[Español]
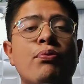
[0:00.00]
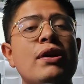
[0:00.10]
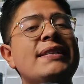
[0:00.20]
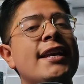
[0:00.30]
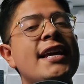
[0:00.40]

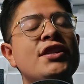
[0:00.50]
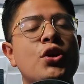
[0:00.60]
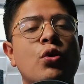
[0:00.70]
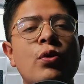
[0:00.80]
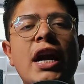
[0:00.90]
rompió el
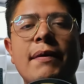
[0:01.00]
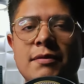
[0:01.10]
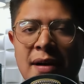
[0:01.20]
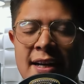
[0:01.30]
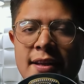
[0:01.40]
silencio una
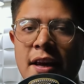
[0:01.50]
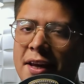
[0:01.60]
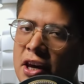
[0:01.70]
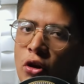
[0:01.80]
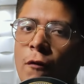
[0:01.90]
vez más
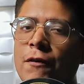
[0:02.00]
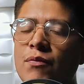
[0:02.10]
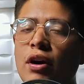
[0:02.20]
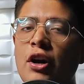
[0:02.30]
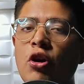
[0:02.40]
y
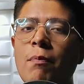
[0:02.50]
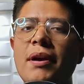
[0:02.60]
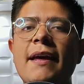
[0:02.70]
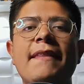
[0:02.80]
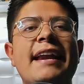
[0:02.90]
confirmó el
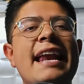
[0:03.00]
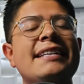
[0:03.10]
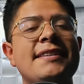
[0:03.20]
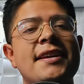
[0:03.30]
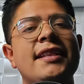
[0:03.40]
nombre de
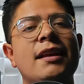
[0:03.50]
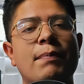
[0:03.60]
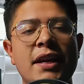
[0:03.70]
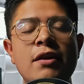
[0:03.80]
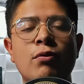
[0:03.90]
la siguiente
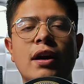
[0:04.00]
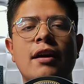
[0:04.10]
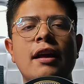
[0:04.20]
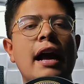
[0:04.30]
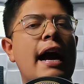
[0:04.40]

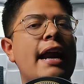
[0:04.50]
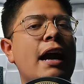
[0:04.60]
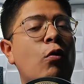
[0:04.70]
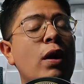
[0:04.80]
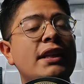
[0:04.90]
película, a
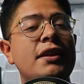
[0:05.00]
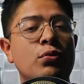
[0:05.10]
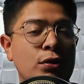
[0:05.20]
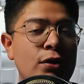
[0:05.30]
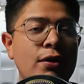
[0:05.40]
la cual
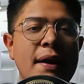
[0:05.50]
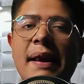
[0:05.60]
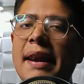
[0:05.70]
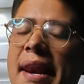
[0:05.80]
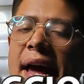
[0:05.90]
tituló
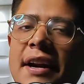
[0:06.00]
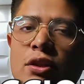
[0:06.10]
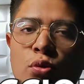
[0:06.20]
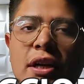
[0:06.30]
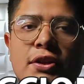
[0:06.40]
La
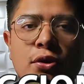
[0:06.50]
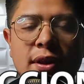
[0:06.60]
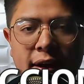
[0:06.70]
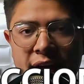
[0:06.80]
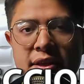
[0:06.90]

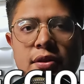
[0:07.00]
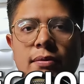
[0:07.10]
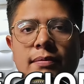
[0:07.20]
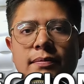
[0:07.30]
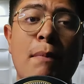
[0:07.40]
Resurrección de
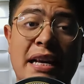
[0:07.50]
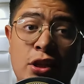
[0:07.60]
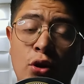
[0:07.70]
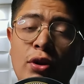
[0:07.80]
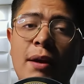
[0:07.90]
Cristo.
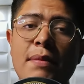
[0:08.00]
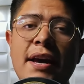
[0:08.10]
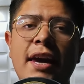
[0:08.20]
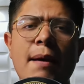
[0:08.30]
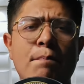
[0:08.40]
Mencionó
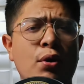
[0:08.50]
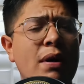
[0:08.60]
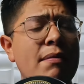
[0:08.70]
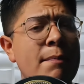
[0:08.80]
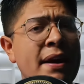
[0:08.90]
también que
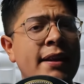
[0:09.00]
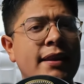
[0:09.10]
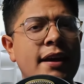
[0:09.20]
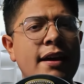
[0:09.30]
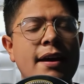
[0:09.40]

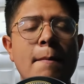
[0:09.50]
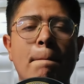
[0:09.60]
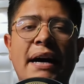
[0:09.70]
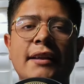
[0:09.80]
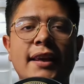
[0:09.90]
probablemente
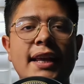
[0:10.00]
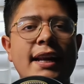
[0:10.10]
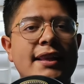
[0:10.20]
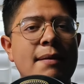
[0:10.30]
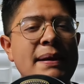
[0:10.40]
parte
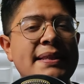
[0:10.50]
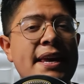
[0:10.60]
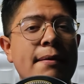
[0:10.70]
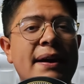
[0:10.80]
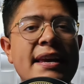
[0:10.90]
de la trama
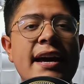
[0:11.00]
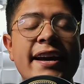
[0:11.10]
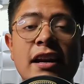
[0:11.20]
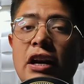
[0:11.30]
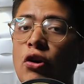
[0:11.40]
se
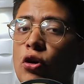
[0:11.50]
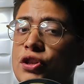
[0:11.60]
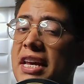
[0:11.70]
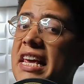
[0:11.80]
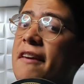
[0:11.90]
llevaría en
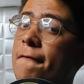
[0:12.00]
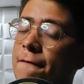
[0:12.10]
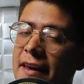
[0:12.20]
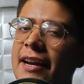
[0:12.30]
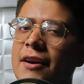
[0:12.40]
los
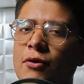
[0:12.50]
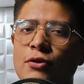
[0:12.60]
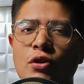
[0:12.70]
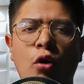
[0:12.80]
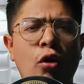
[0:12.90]

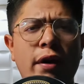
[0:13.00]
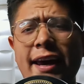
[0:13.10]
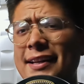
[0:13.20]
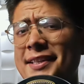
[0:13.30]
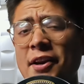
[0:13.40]
infiernos o
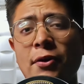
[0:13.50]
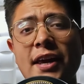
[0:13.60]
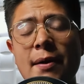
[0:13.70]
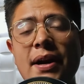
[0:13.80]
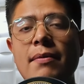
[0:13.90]
el seno
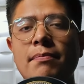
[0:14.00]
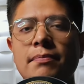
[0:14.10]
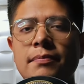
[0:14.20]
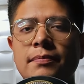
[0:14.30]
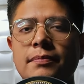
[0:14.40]
de
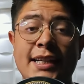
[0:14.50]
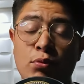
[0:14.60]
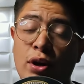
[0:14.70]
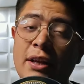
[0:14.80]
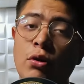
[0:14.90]
Abraham,
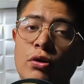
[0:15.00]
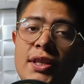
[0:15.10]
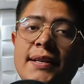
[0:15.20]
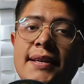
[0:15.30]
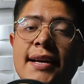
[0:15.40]
explorando
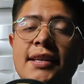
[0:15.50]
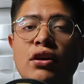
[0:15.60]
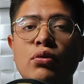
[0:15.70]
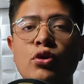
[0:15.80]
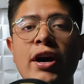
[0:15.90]
los tres días
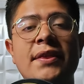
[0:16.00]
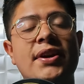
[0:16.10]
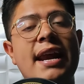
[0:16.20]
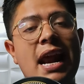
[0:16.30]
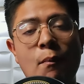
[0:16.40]
que hubo
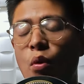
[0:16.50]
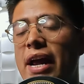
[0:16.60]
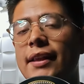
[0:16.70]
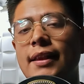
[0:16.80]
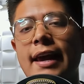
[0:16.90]
entre la
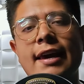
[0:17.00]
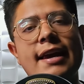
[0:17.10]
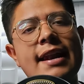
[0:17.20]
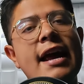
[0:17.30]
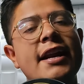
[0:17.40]
muerte
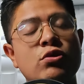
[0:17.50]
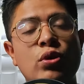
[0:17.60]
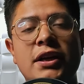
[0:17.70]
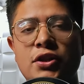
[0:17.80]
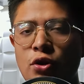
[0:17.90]
y la
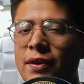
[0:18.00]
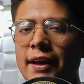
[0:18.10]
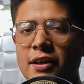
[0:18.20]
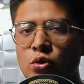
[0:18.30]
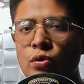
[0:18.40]
resurrección
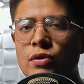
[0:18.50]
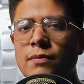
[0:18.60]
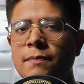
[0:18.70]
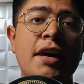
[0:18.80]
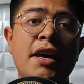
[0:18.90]
de
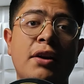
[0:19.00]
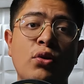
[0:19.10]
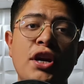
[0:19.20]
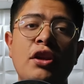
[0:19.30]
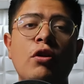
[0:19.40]
Jesús,
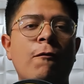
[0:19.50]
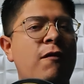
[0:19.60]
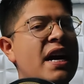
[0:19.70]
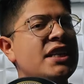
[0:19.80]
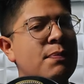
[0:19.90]
incluyendo
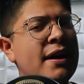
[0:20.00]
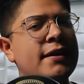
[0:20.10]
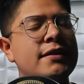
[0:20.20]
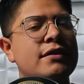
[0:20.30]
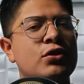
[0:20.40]

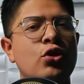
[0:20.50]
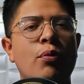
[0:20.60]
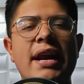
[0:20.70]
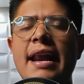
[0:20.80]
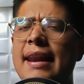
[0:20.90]
flashback
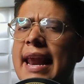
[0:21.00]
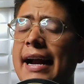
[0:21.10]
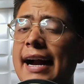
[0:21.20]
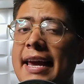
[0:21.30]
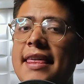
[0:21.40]
sobre
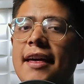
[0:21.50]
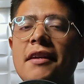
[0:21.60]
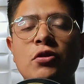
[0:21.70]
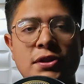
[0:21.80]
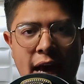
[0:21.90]
la
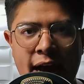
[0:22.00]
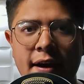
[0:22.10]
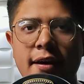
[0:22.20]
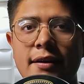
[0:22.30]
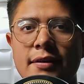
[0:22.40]
caída de los
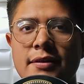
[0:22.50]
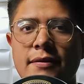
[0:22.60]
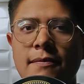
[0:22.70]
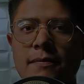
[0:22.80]
ángeles.